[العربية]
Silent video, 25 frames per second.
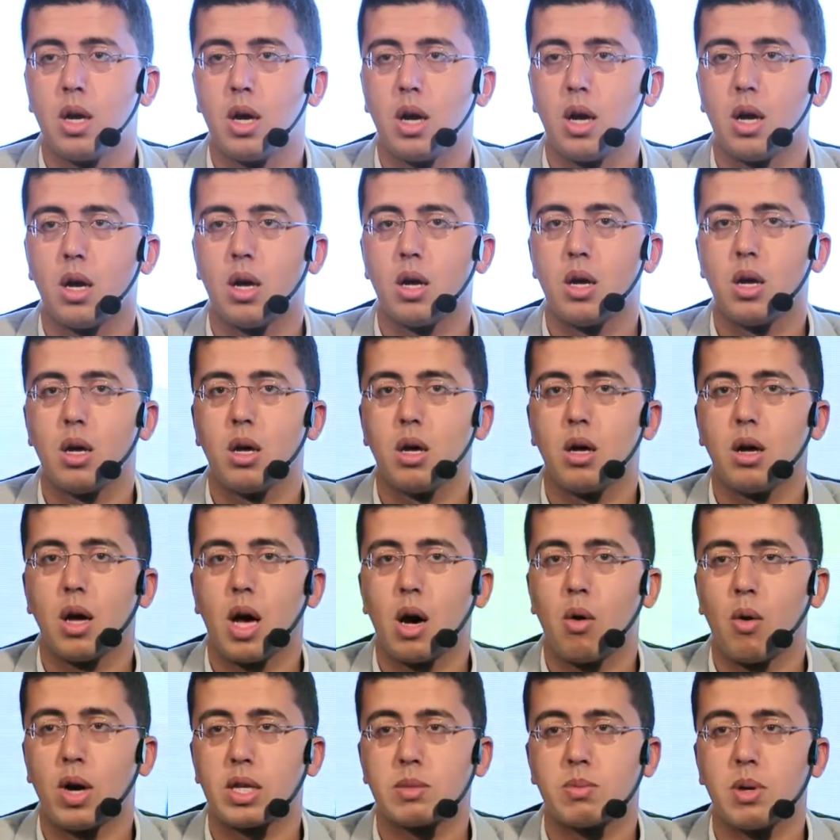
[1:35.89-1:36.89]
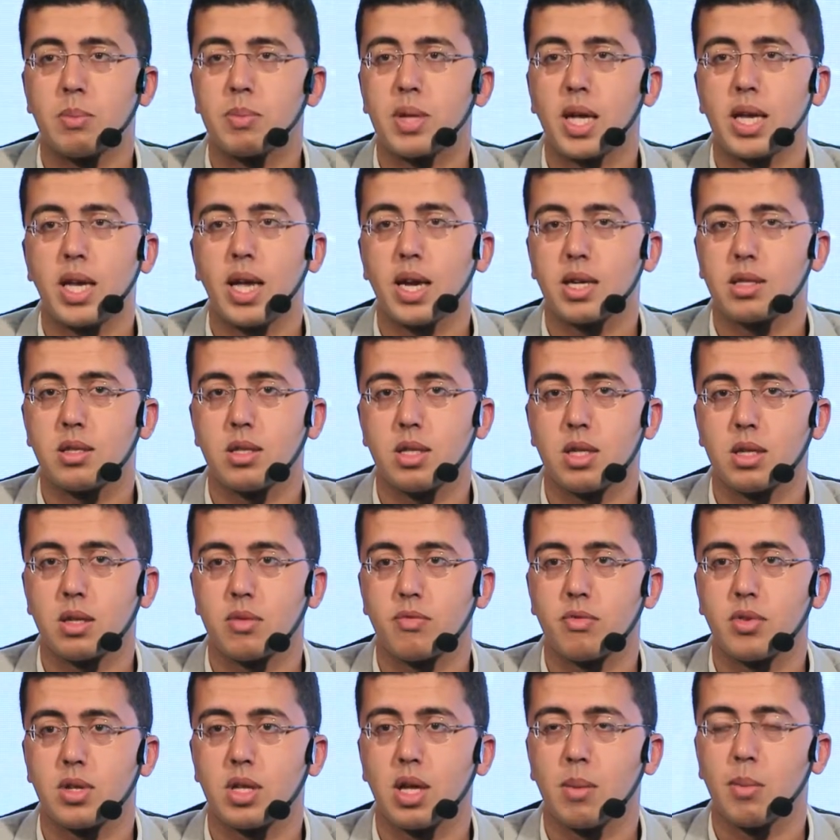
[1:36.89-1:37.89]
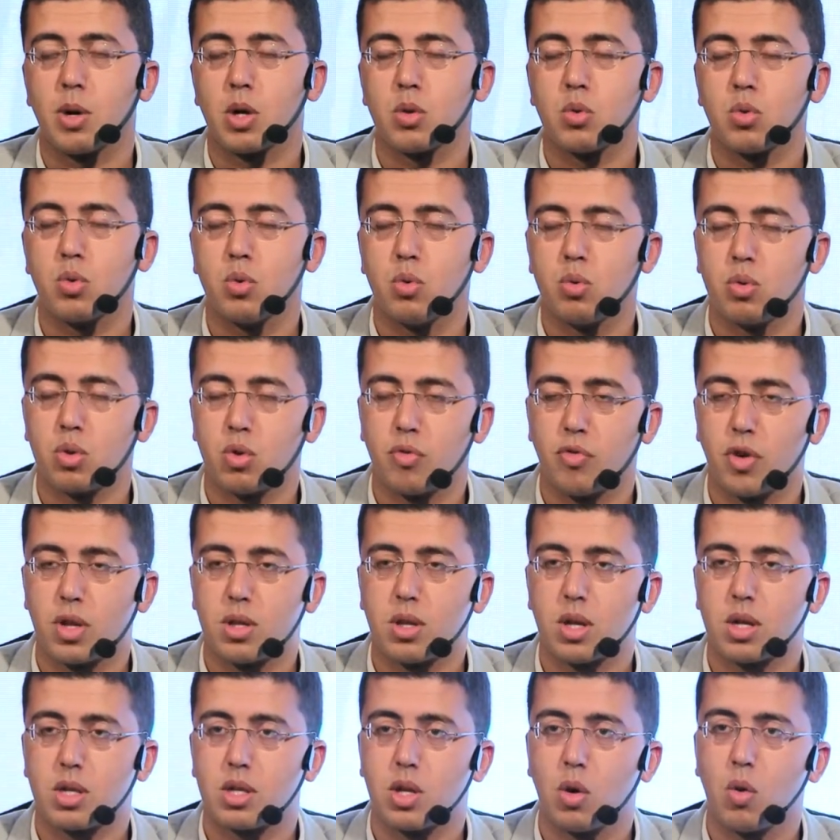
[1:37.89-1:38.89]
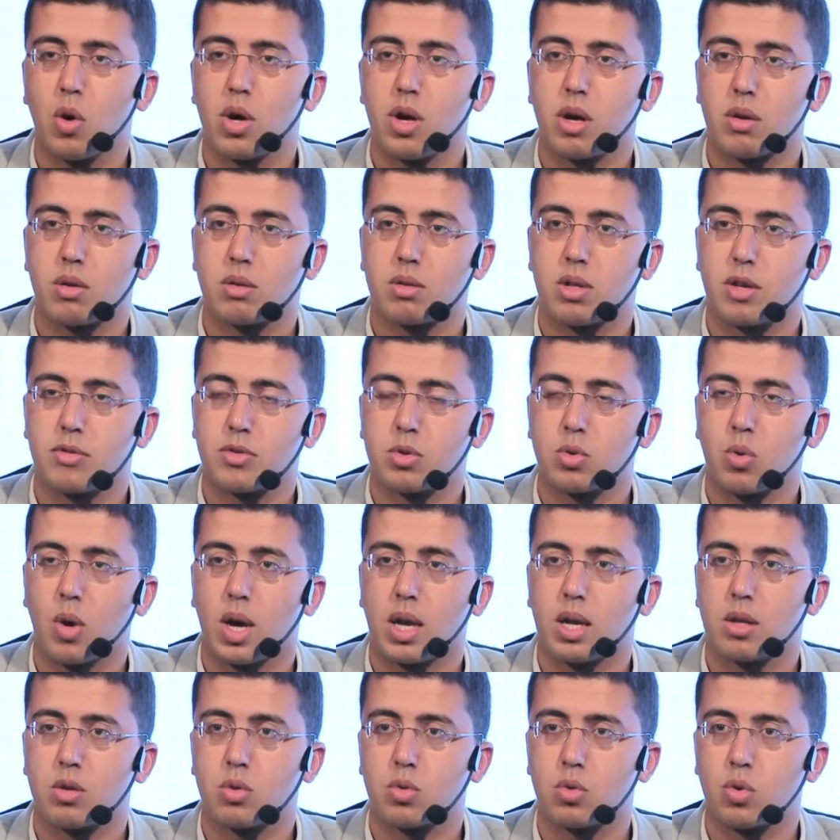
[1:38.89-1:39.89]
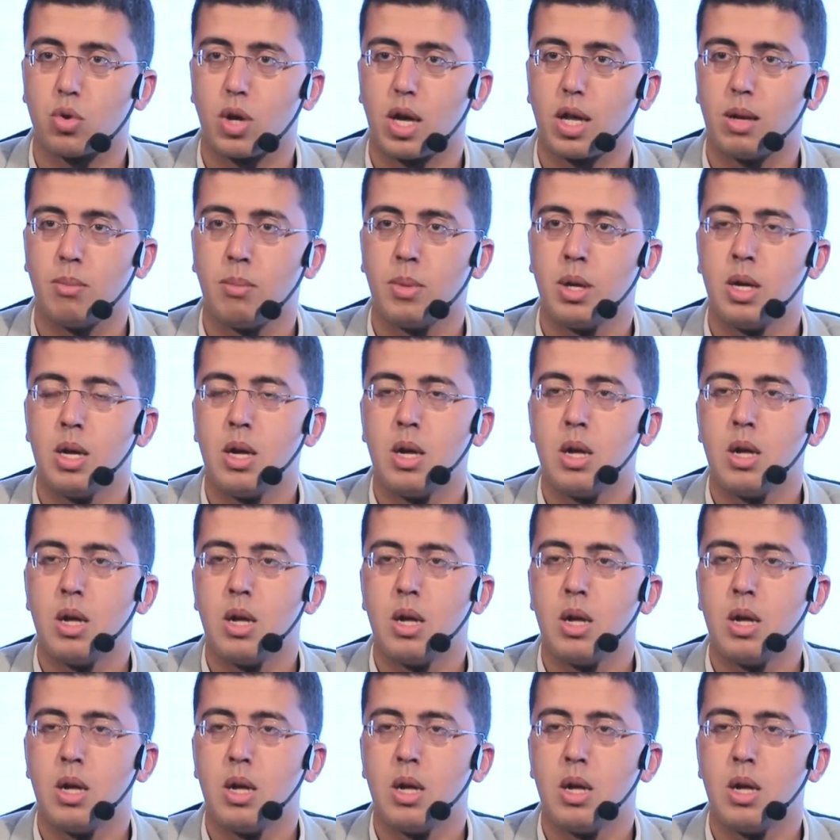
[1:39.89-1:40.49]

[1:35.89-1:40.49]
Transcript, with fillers: آه، او اسباب تانية كتير فده برضو يفضل ان هو يعرض نفسه على دكتور قلب